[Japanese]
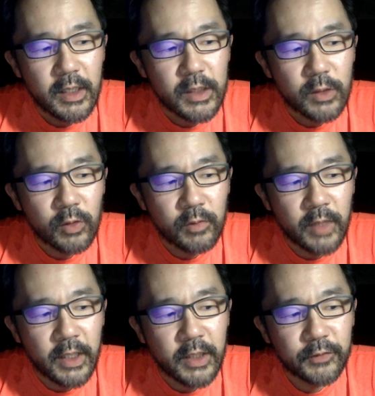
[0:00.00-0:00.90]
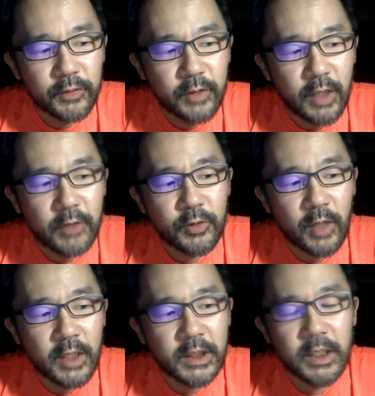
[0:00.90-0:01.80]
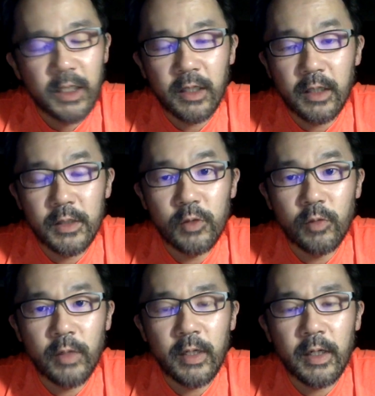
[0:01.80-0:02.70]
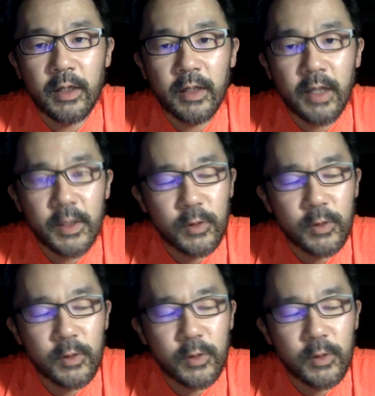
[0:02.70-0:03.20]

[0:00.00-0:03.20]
その前に副学長8年間勤められて、